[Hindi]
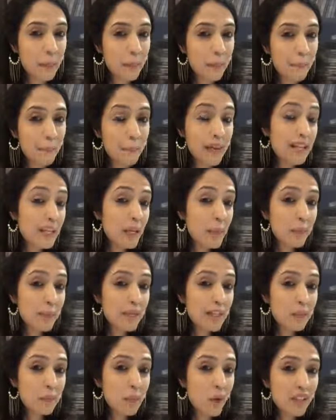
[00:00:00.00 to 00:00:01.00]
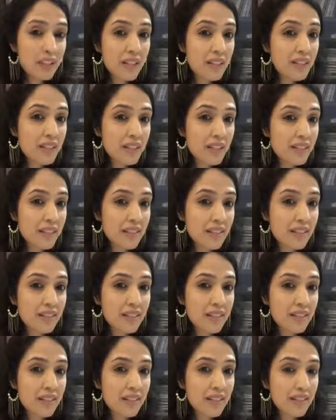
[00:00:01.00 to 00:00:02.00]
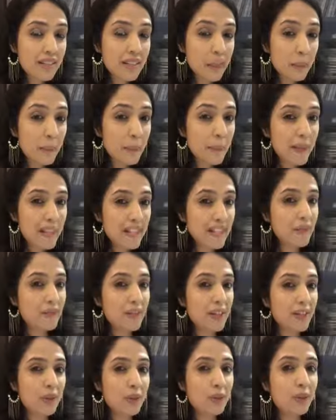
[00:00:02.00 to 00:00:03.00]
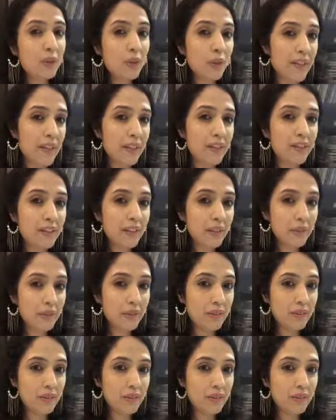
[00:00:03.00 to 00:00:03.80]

मैंने अपने एक बहुत अजीज़ अपने बेस्ट फ्रेंड को खोया इन दिनों